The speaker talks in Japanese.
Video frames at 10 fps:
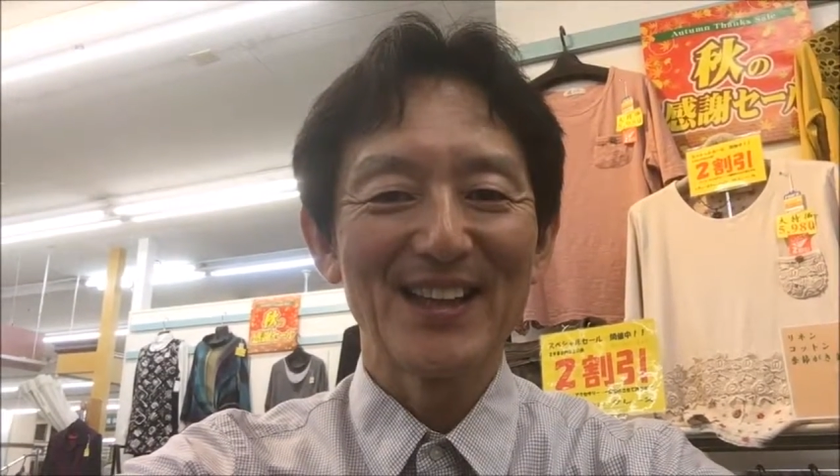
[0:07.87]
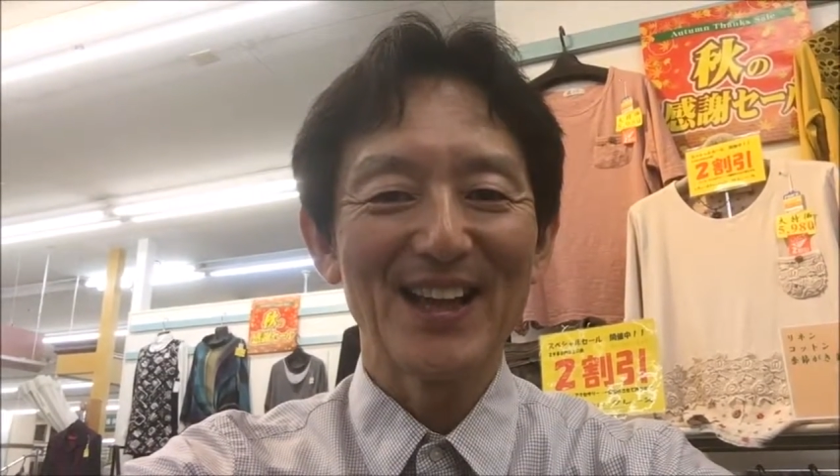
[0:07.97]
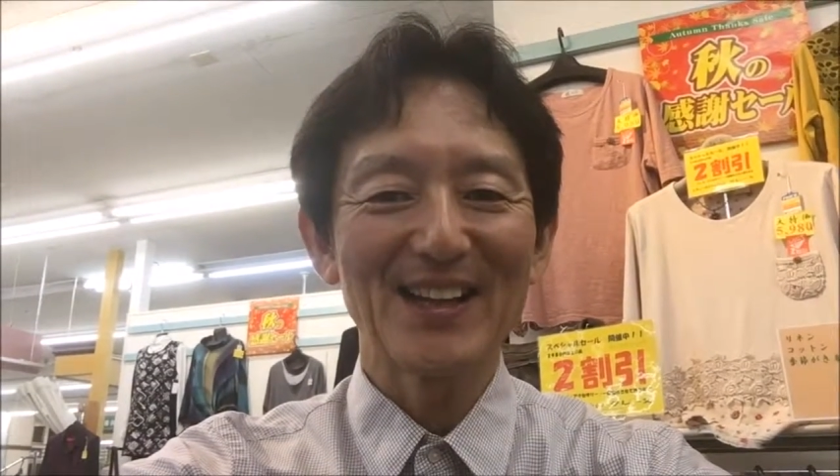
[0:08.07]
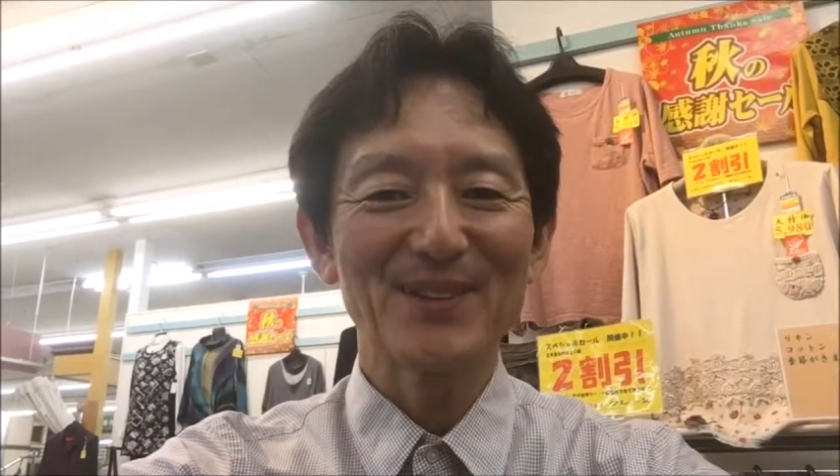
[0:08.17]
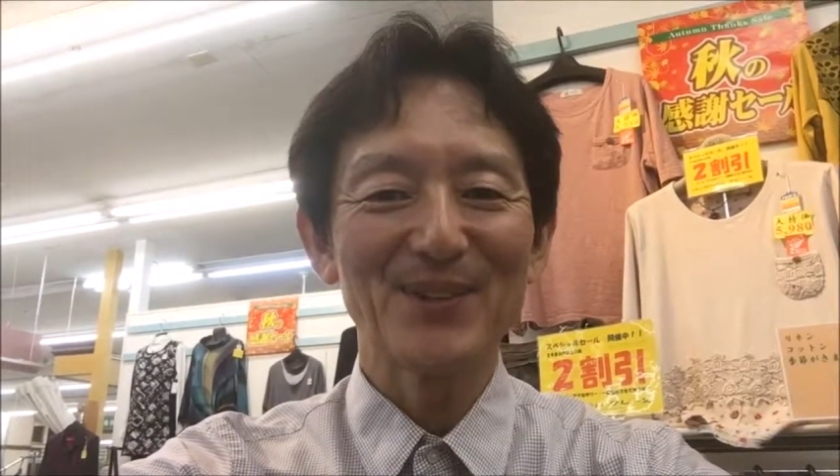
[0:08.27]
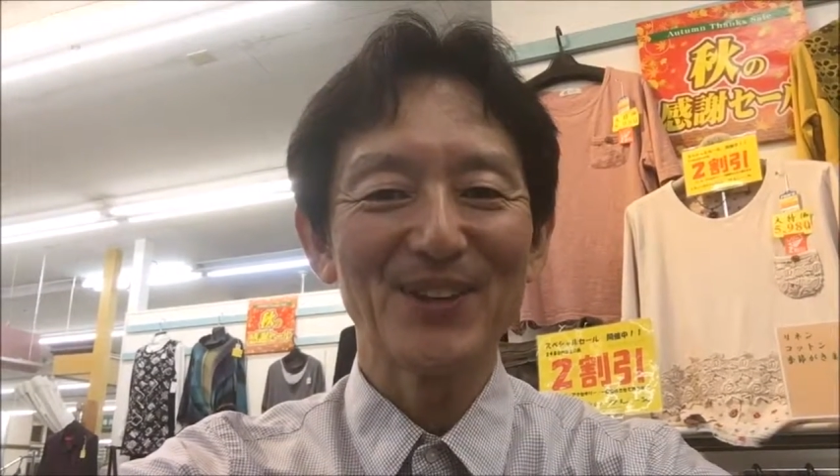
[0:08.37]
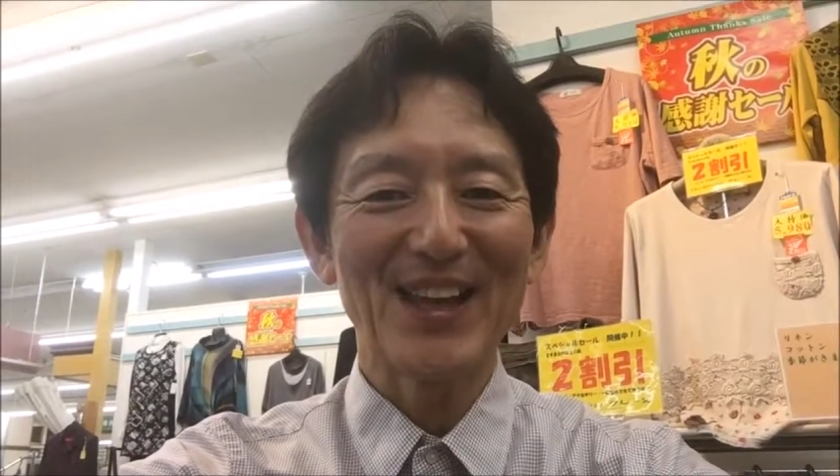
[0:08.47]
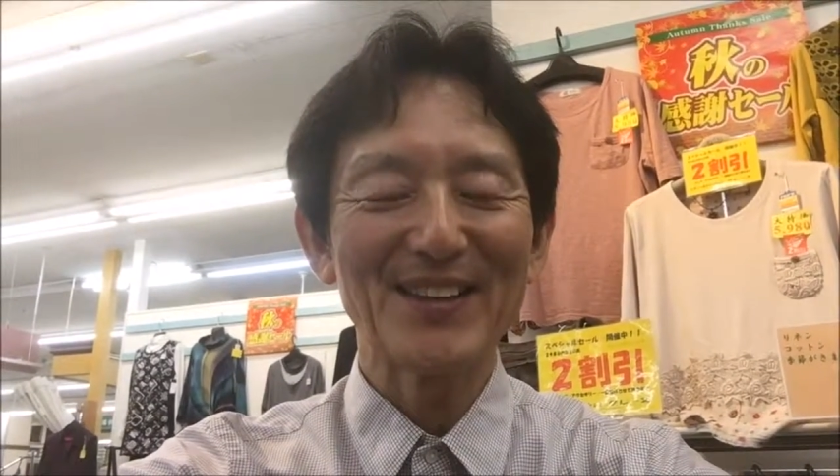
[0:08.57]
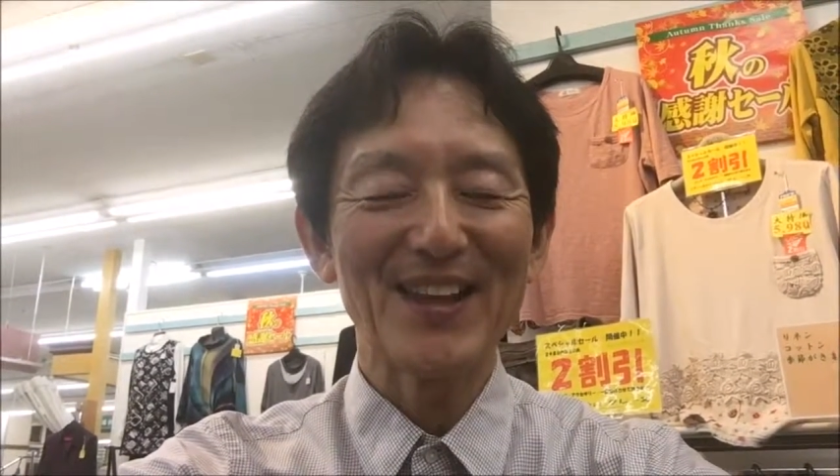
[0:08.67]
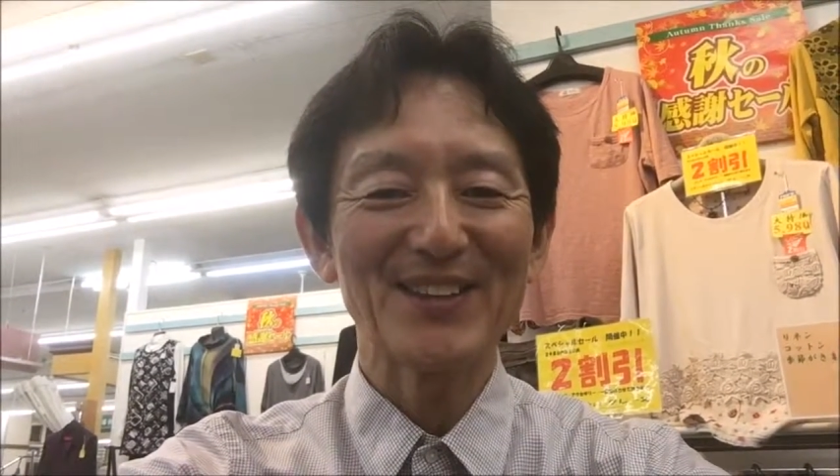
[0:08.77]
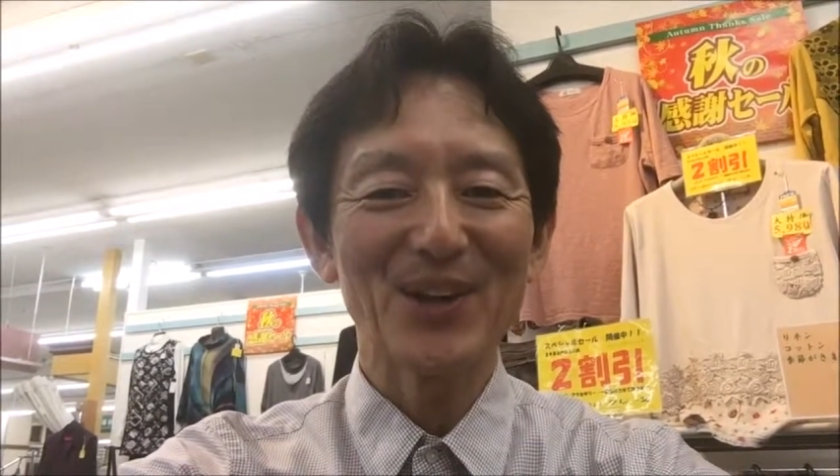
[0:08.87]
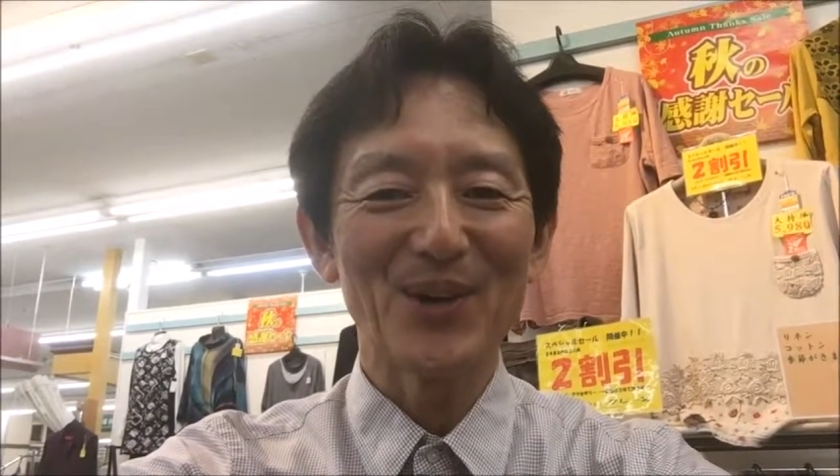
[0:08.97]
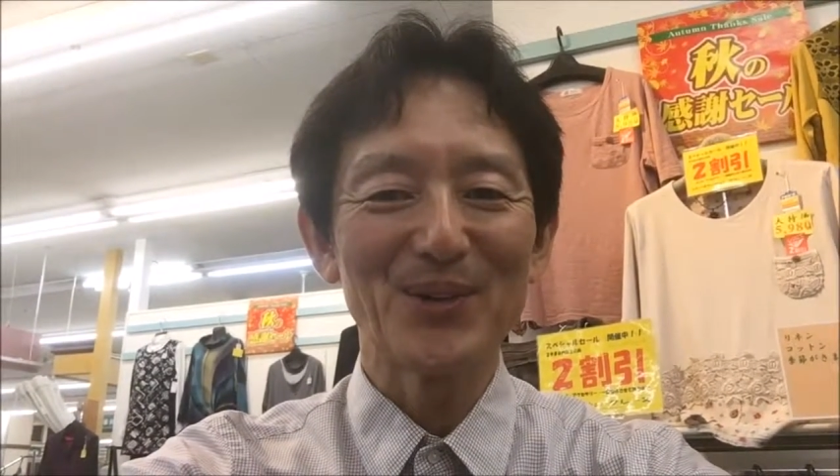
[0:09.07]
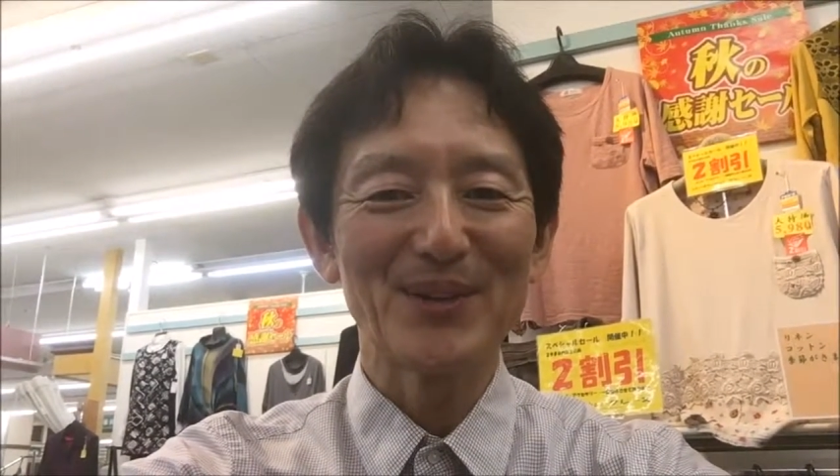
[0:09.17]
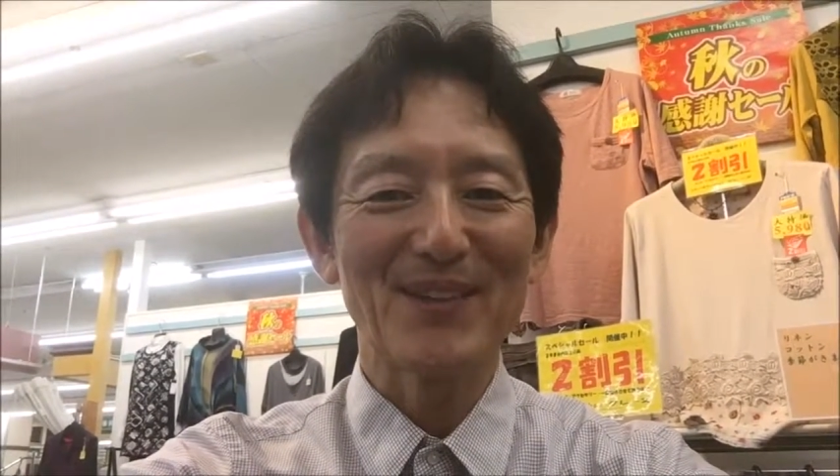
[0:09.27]
秋もだんだんと
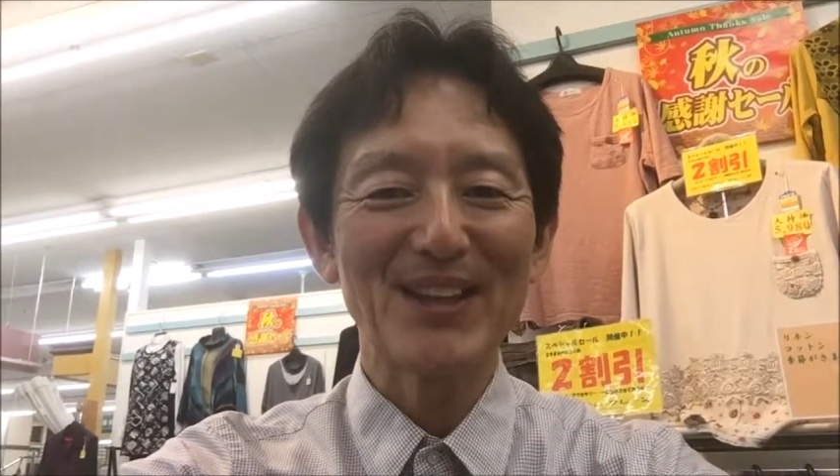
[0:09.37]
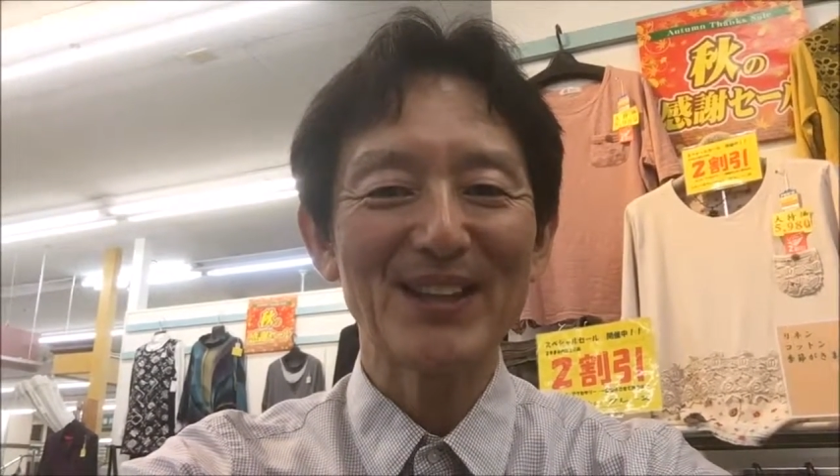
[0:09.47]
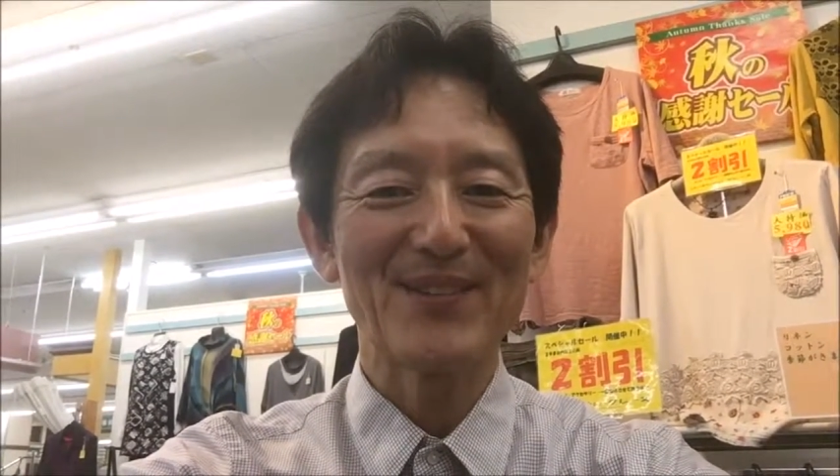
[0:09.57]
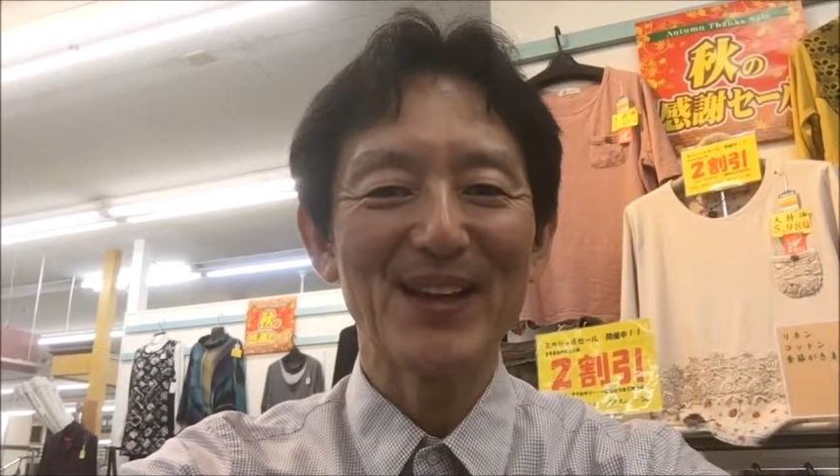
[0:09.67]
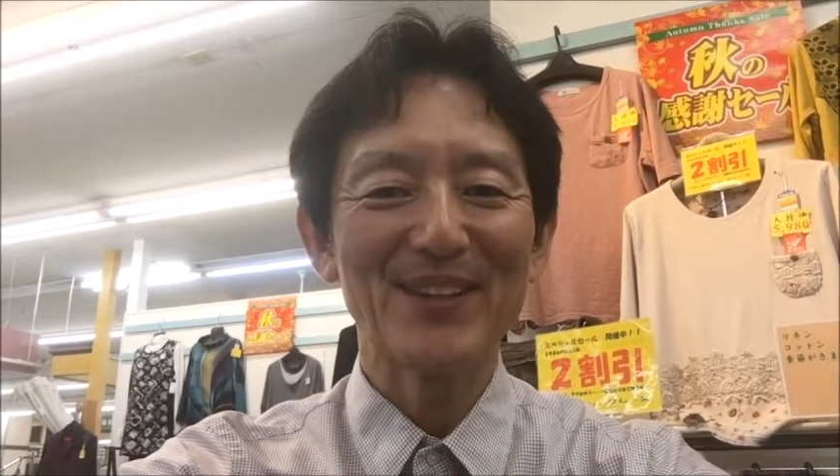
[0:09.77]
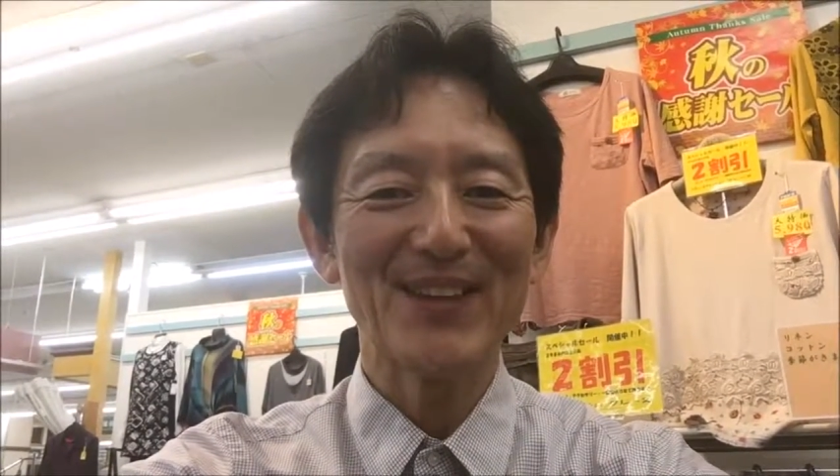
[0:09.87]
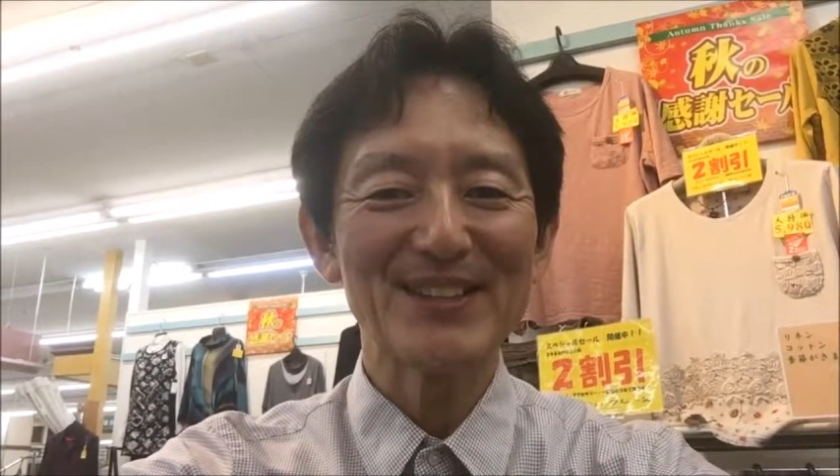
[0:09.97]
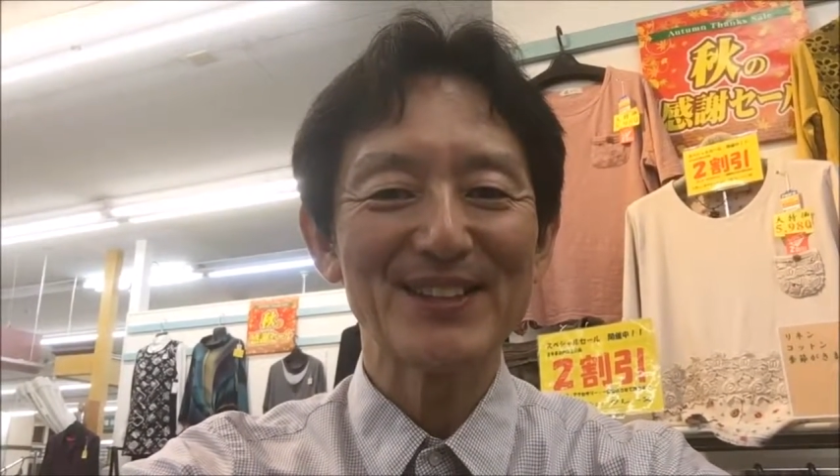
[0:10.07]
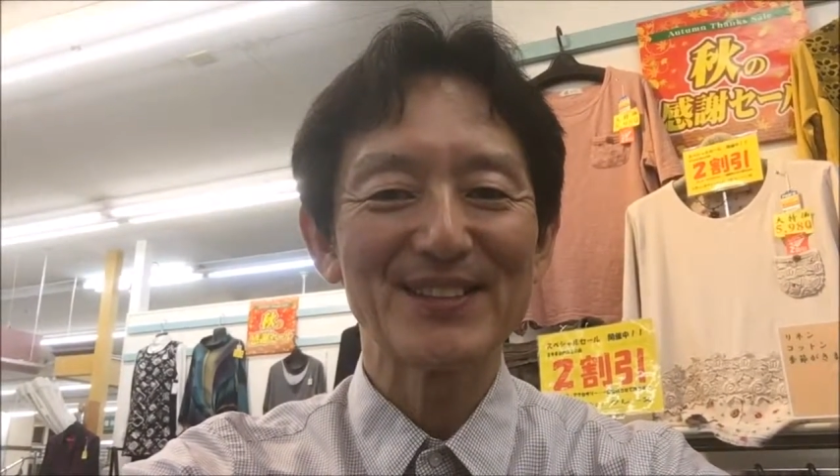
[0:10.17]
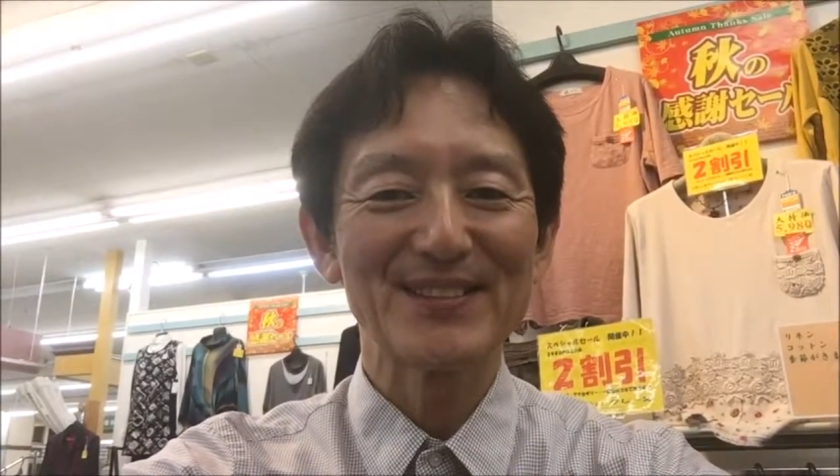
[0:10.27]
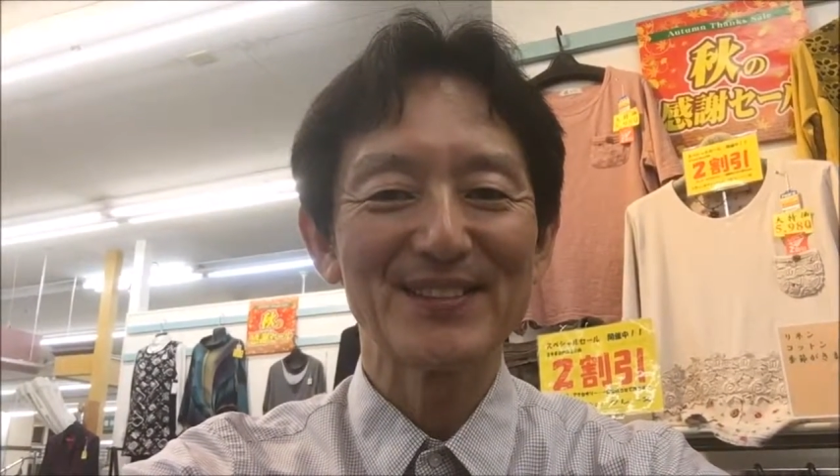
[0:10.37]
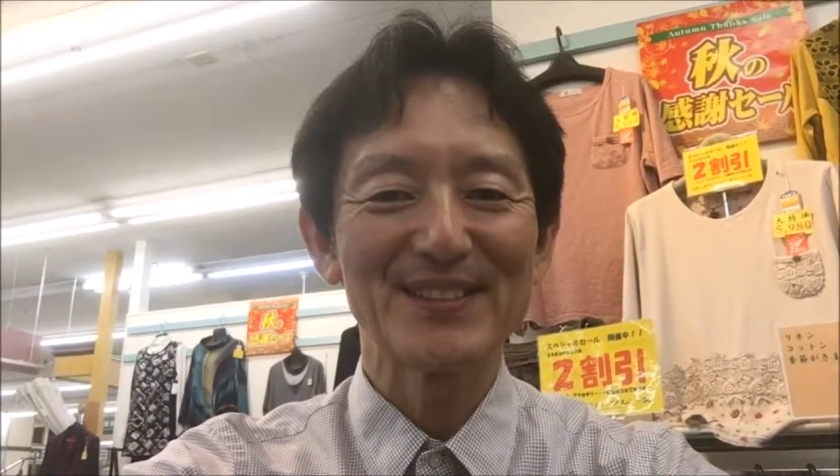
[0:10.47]
深まってまいります